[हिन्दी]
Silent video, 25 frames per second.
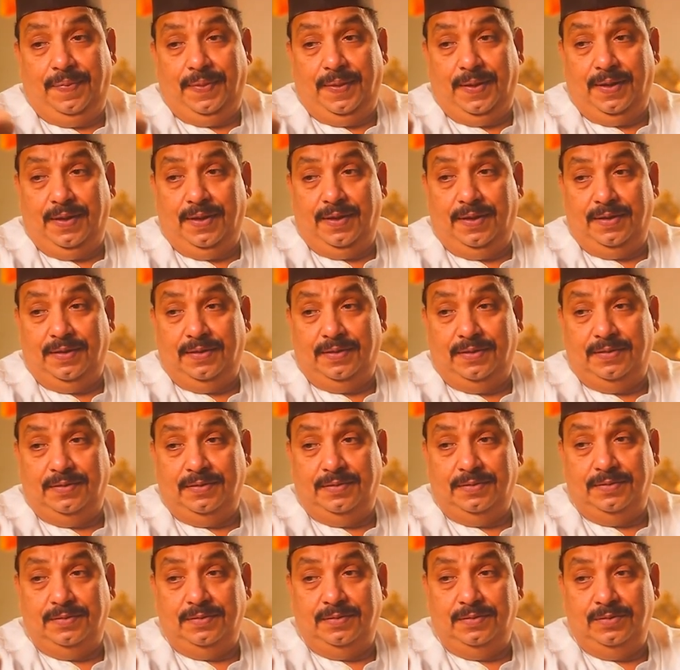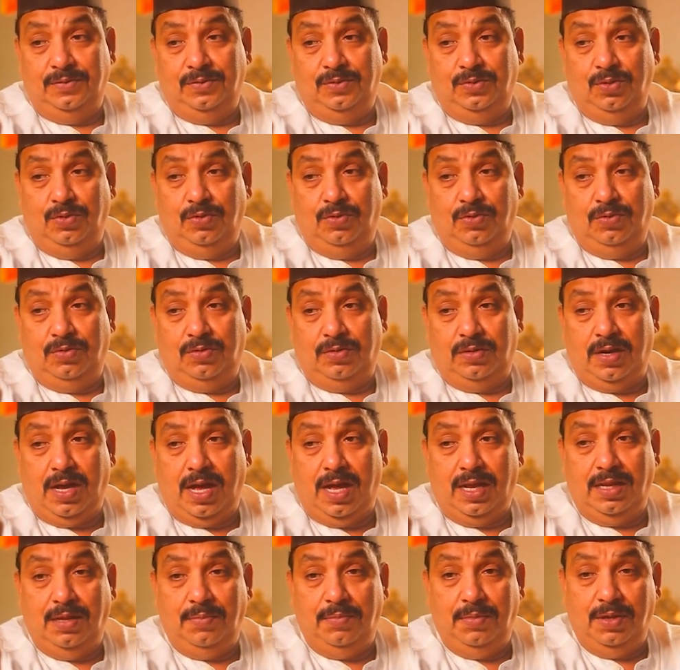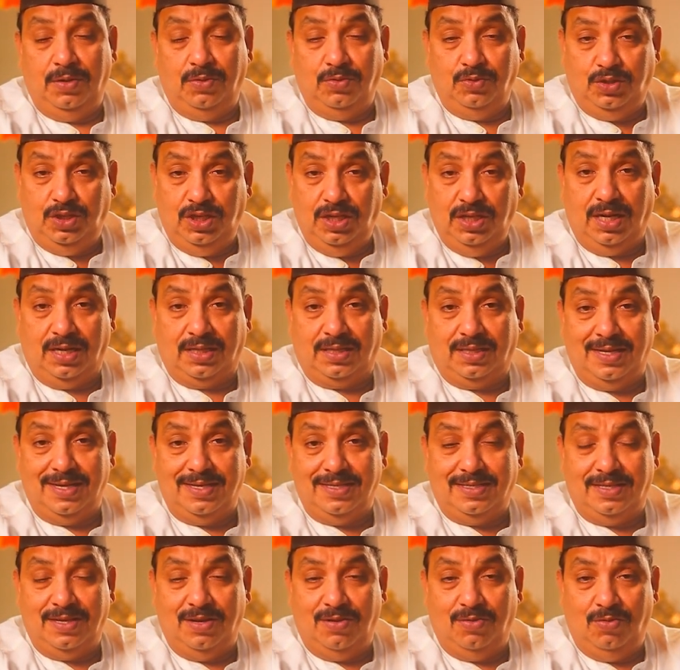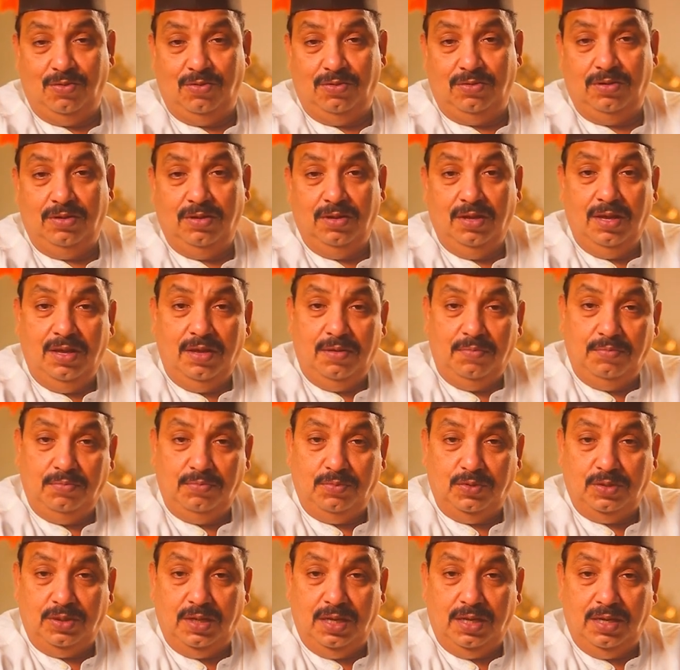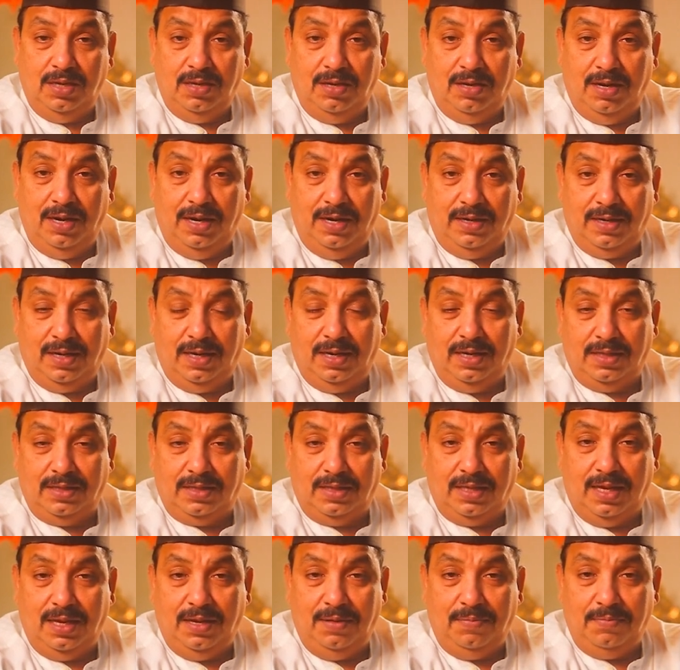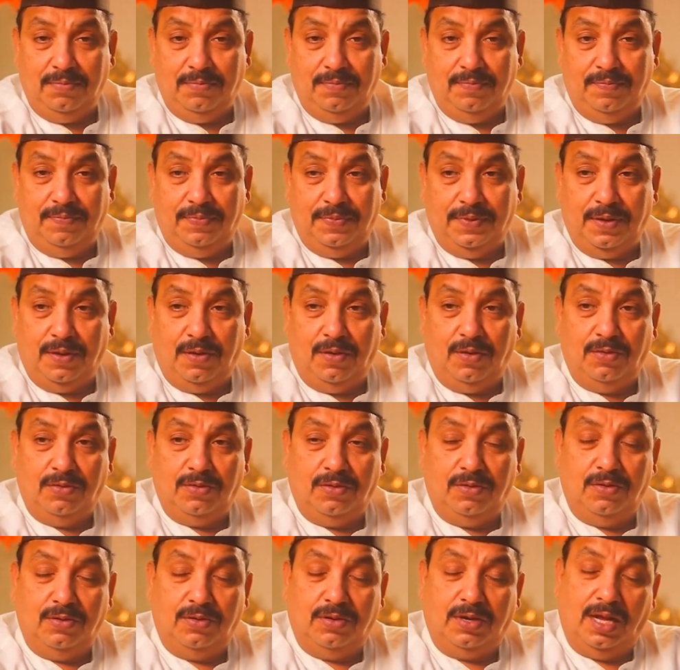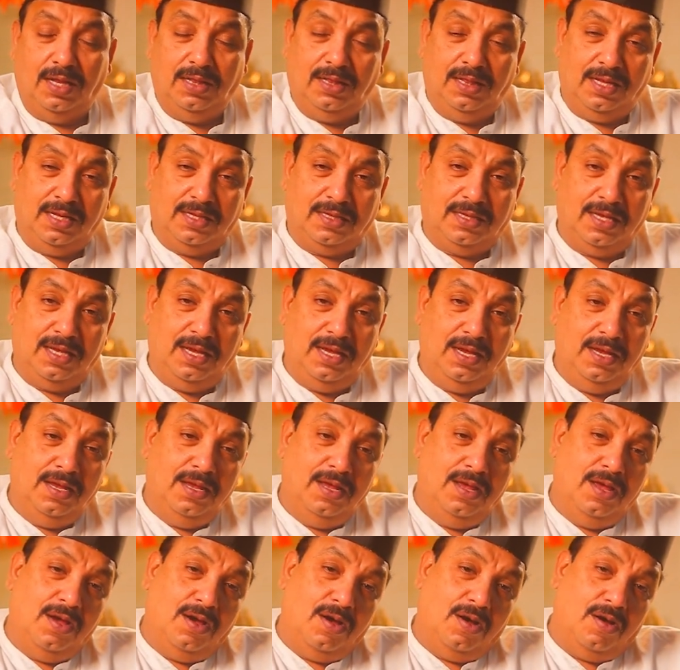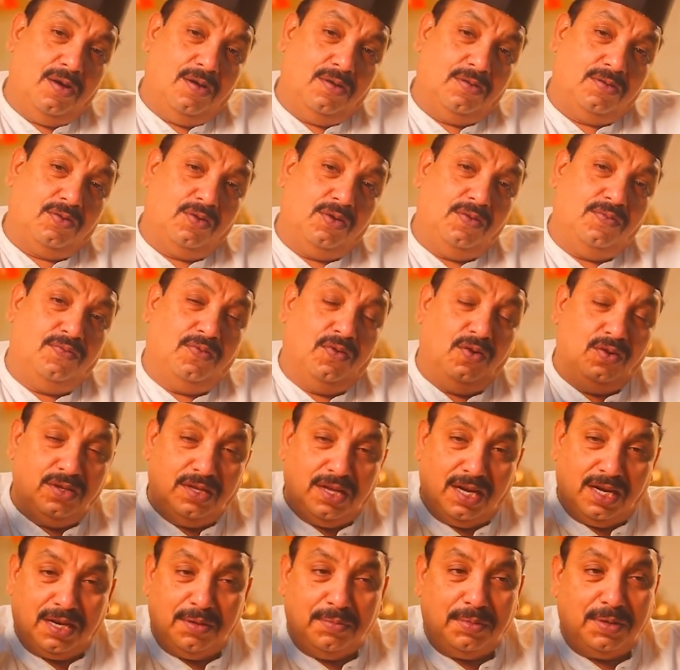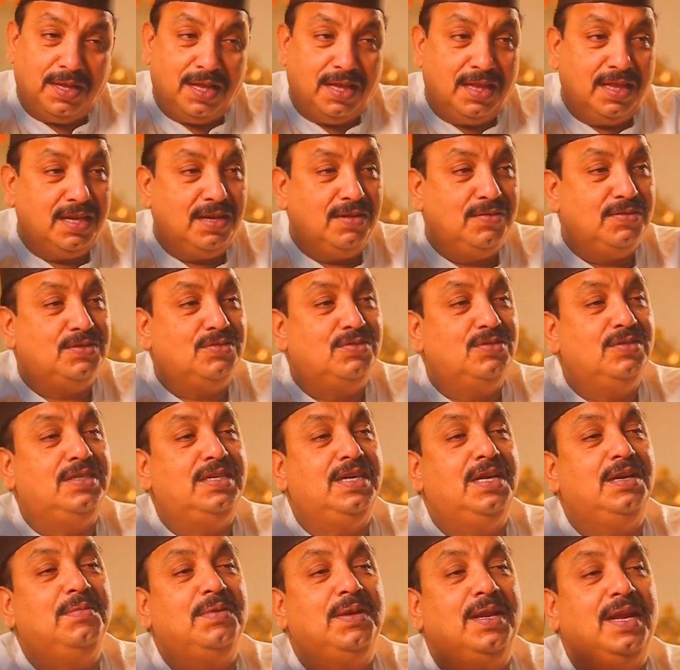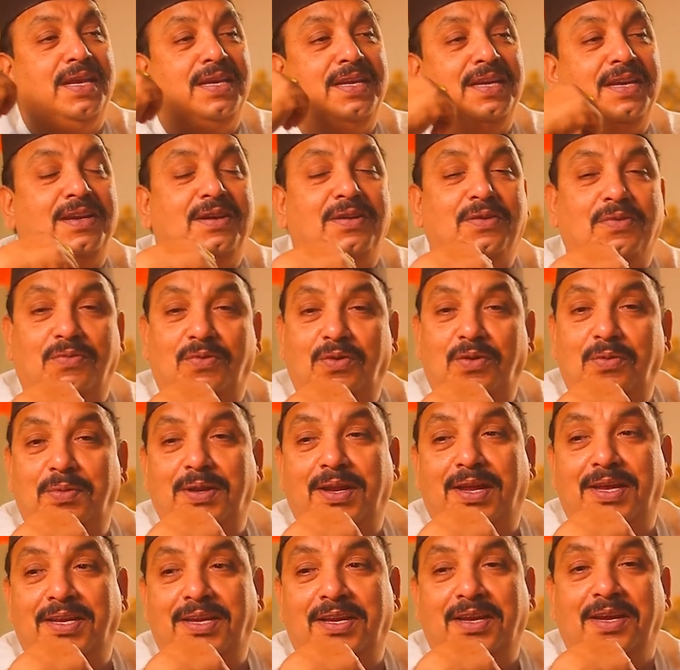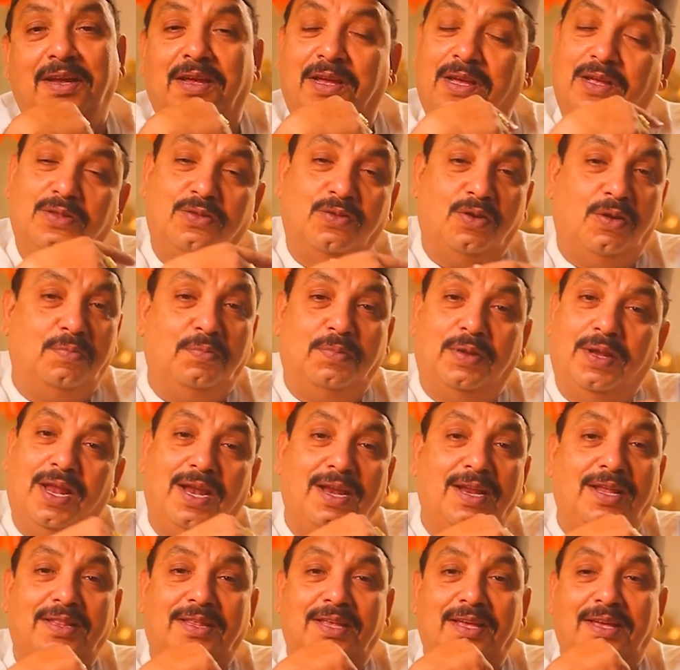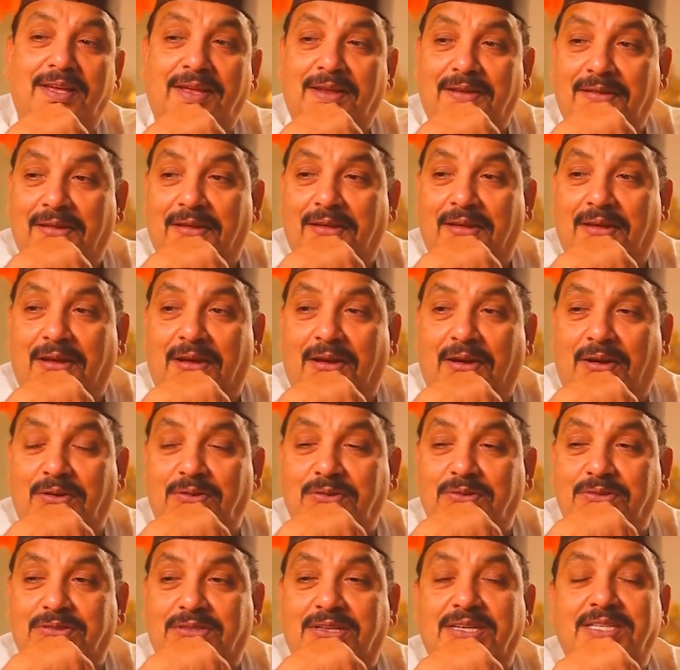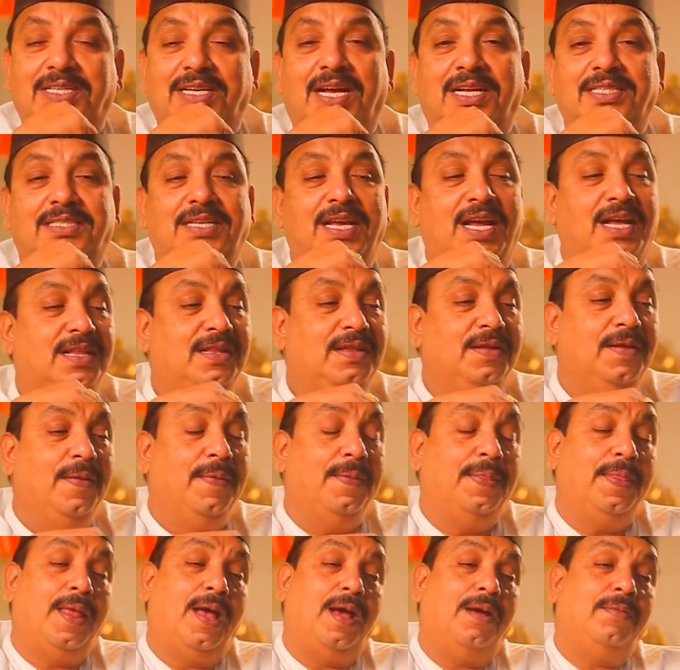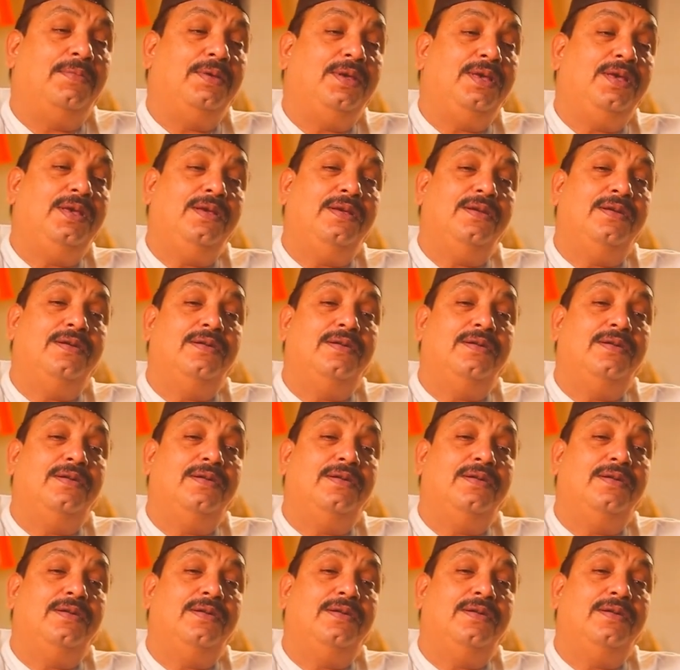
जो खाने में रुचि रखते हैं ऐसे लोग मुझे लेटर लिखते हैं और ख़त लिखते हैं और कोई फ़ोन करके बताते हैं कि विष्णु जी ये बनाइए वो बनाइए तो हम बना लेते हैं और उसके साथ साथ अभी